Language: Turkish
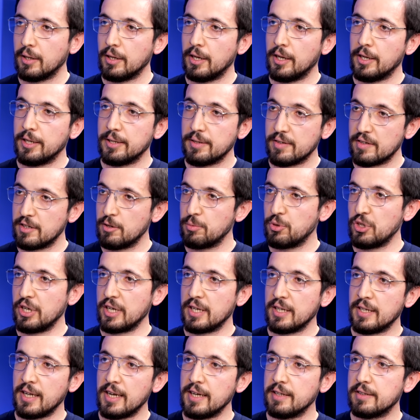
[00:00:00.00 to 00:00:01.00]
e, hızlı bir
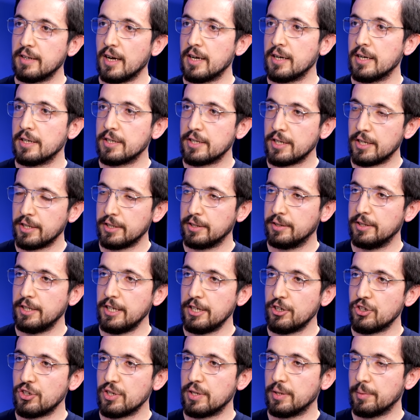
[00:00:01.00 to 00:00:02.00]
şekilde internet yayıldığı
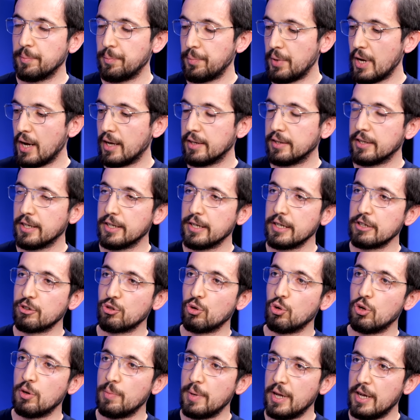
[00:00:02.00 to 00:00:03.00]
için bir yandan da
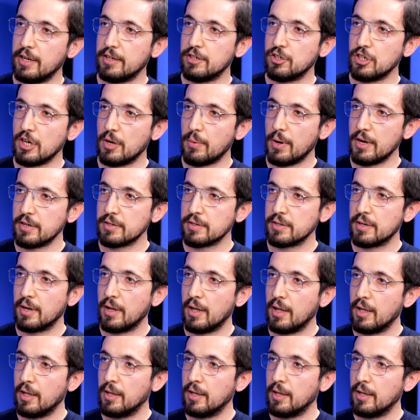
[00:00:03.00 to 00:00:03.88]
şöyle bir endişe var.